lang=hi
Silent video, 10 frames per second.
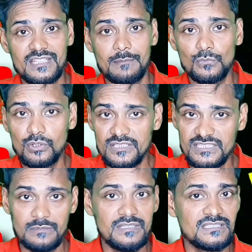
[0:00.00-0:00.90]
वॉइस टाइम को
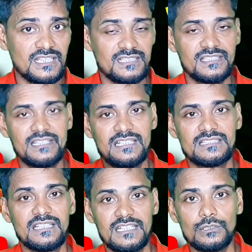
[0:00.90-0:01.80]
किसी भी तरह से
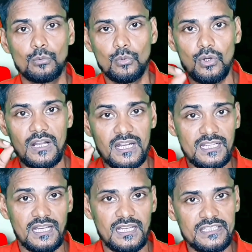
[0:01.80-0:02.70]
लेते हैं तो वो
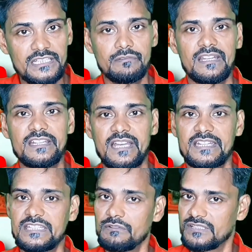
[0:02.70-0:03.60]
अगर इनवैलिड
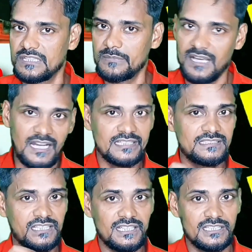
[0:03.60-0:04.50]
एक्टिविटी में आ
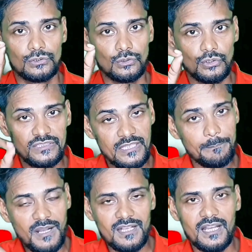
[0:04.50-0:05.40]
जाता है तो ये
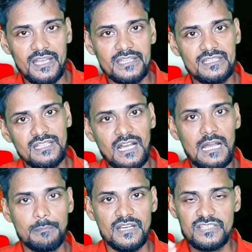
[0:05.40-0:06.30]
पक्का है कि
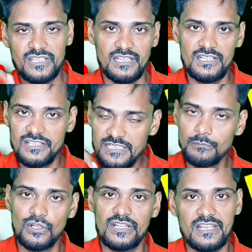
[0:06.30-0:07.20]
आपका चैनल
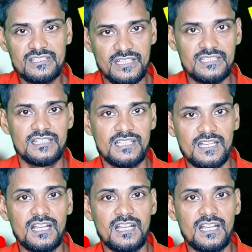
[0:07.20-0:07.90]
डिमोनेटाइज कर दिया